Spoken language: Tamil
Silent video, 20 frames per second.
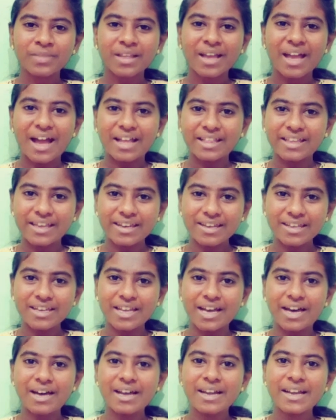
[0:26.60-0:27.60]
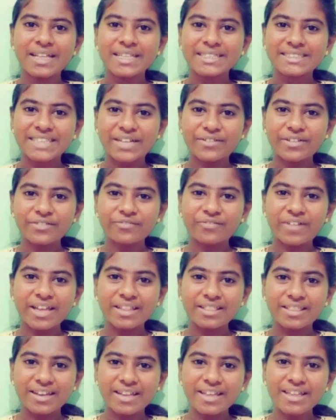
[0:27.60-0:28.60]
அது என்னென்னா செவன்
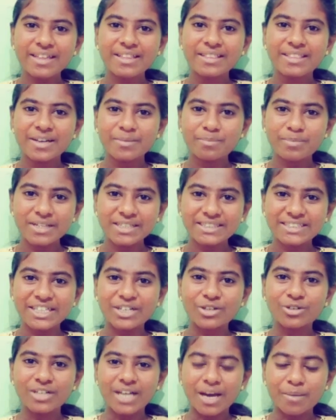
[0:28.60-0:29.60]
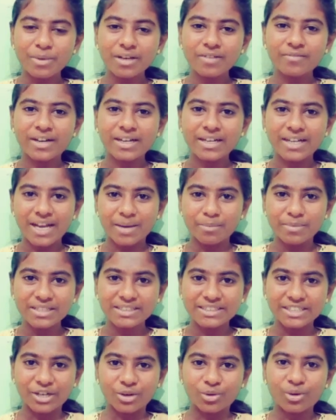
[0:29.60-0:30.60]
ஃபைவ் த்ரீ ட்ரிப்புள் ஜீரோ டபுள் ஒன்
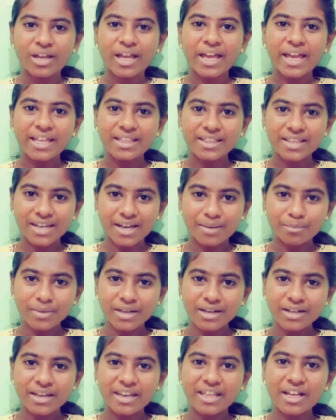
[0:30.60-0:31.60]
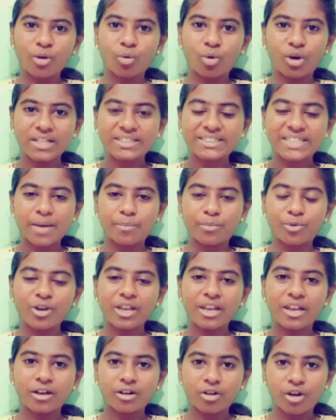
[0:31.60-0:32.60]
டபுள் ஜீரோ இந்த நம்பருக்கு நீங்கள் வாட்ஸ்அப்போ
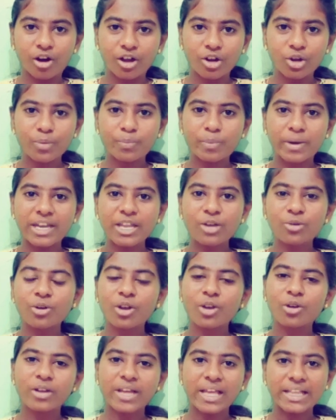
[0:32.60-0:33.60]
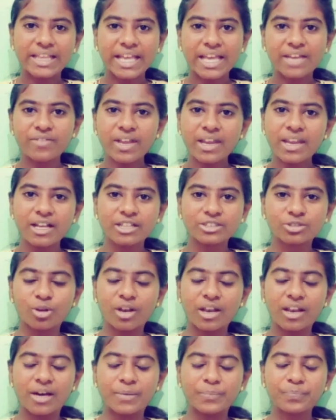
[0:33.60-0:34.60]
இல்லை காலோ பண்ணி உங்களுடைய தேவையை நீங்கள்
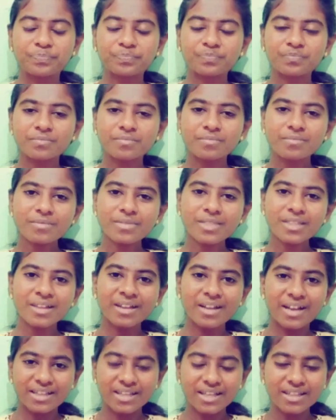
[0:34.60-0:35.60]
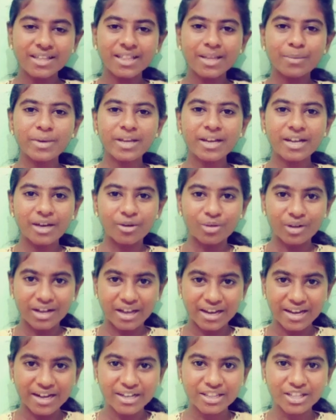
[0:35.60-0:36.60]
சொல்லலாம் அதாவது இந்த மாதிரி நான் ஒரு
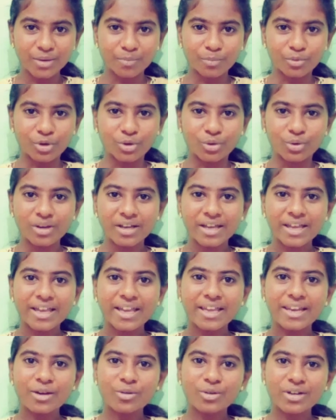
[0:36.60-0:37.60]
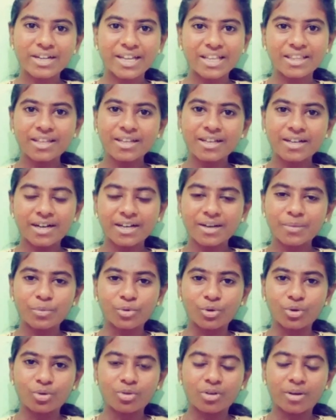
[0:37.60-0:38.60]
கல்யாணத்துக்கு போகணும் இல்லை ஒரு டெத்துக்காக
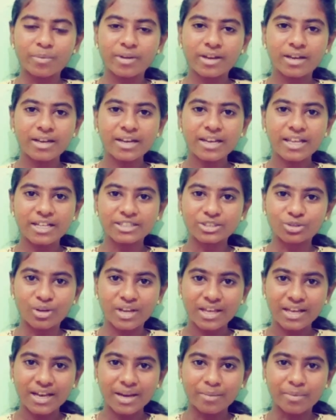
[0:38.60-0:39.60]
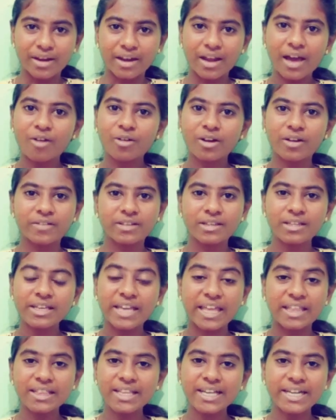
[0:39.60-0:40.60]
போகணும் அப்படின்னு நீங்கள் சொன்னீங்க அப்படின்னா அவங்க வந்து
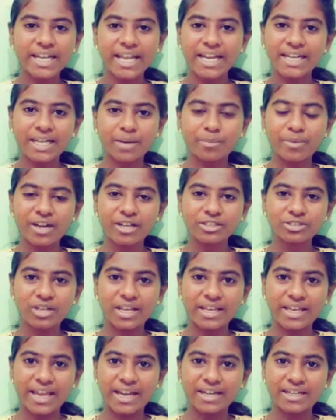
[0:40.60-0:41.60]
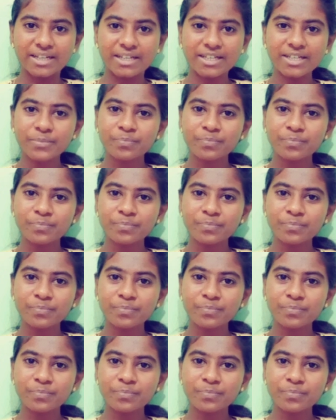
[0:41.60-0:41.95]
எந்த டேட் அப்படின்னு சொல்லி கேட்டுட்டு